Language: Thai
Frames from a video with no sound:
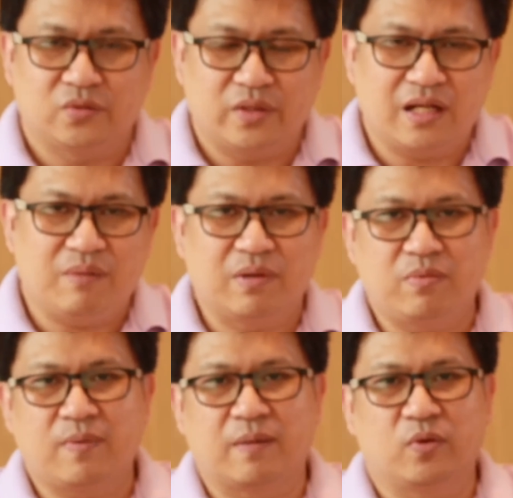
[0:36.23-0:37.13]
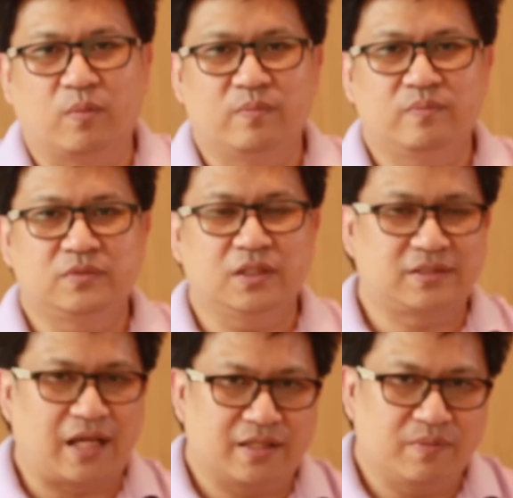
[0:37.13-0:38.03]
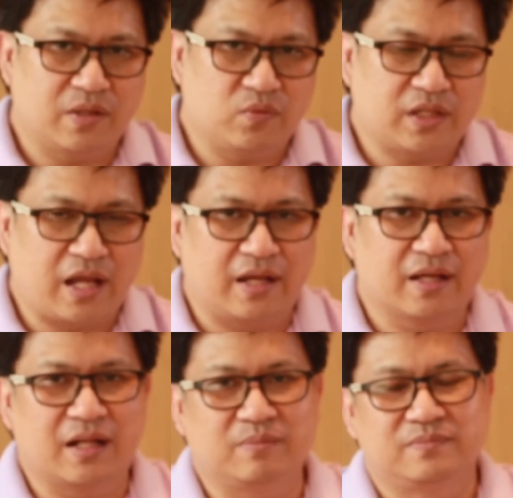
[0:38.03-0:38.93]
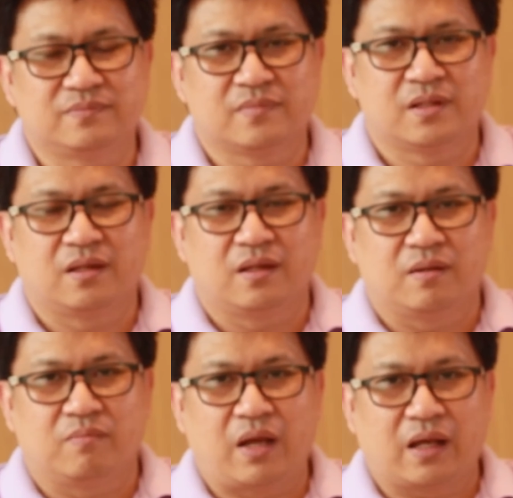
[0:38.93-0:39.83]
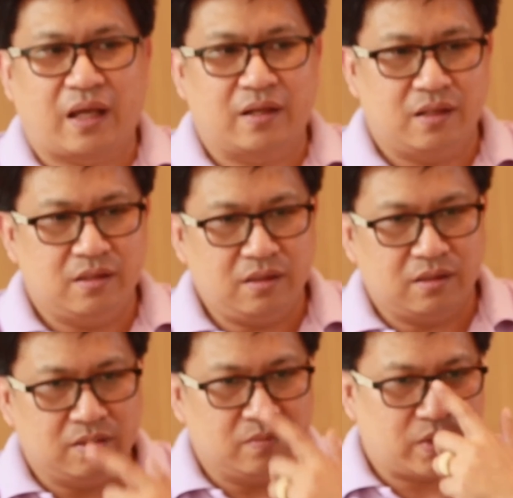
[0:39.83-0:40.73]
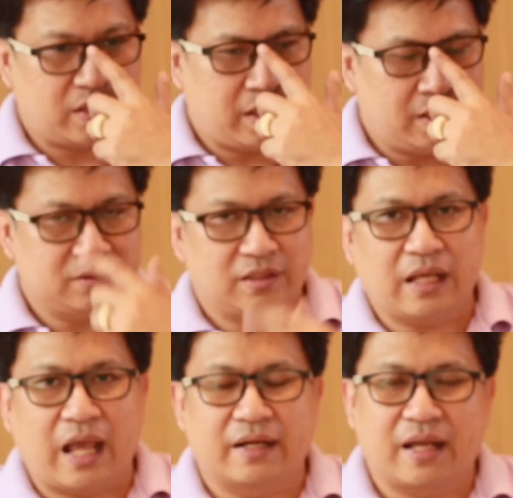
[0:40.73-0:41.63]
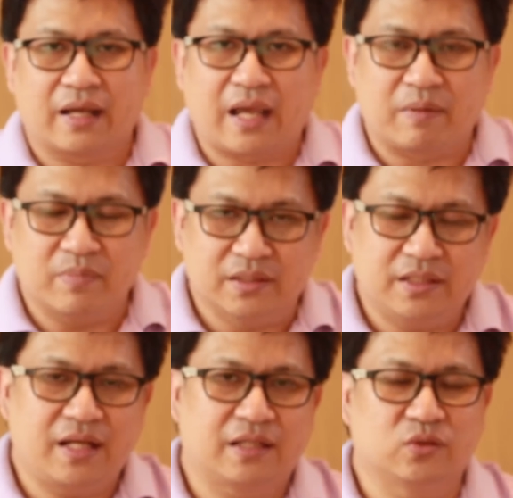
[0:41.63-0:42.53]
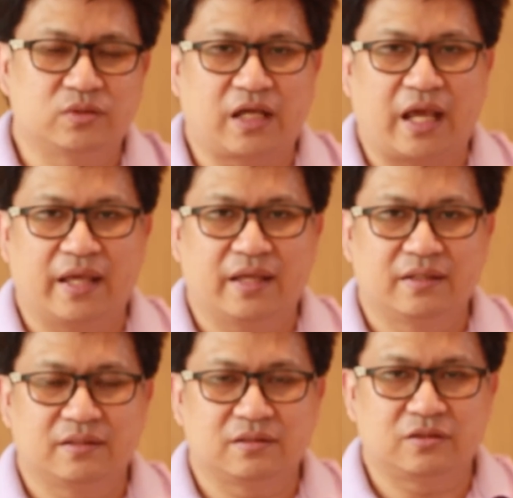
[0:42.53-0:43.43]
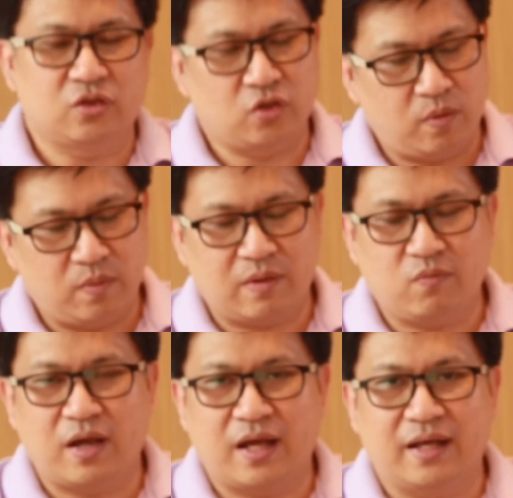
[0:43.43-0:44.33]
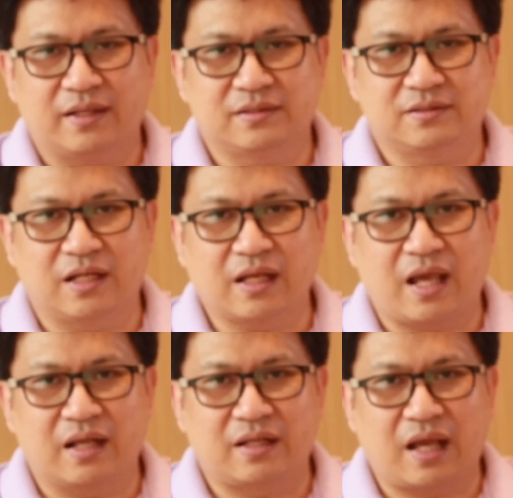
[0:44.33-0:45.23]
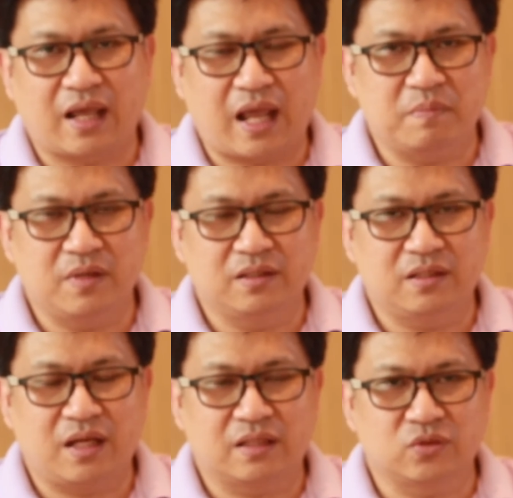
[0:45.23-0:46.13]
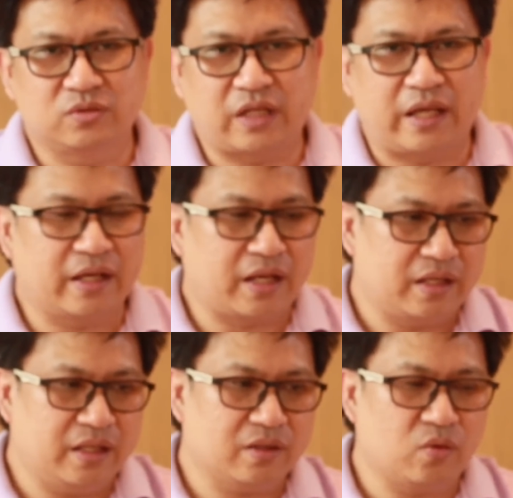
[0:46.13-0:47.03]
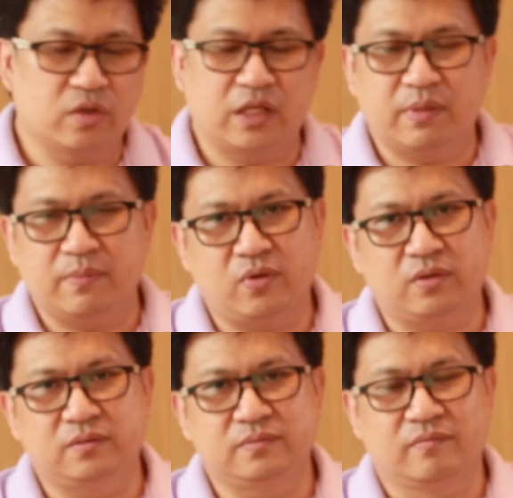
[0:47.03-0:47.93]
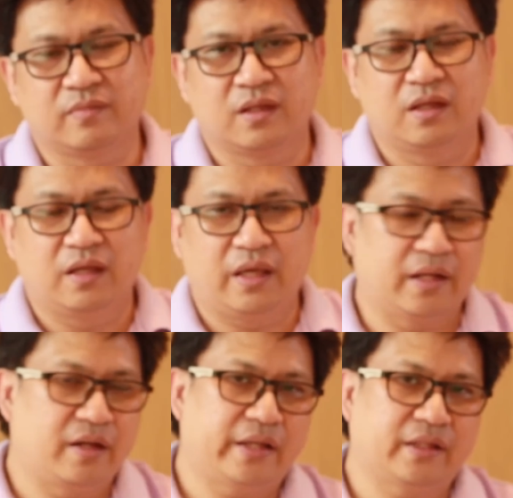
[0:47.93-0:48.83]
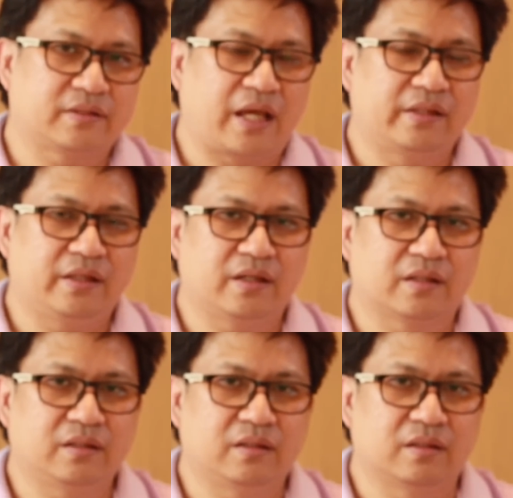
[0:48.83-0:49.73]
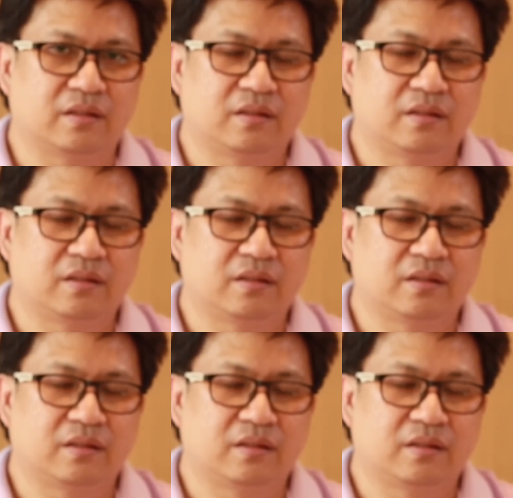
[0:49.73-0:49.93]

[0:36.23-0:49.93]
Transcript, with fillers: วัสดีครับ มาพบกับผมเทอศักดิ์จิมกิจวัฒนานะครับมากันในเรื่องประเด็นสถานการณ์ทางการเมืองที่น่าสนใจ ต้องยอมรับว่าสถานการณ์ทางการเมืองที่น่าสนใจ ขณะนี้คงหนีไม่พ้นเหตุร้ายต่างๆ ที่เกิดขึ้น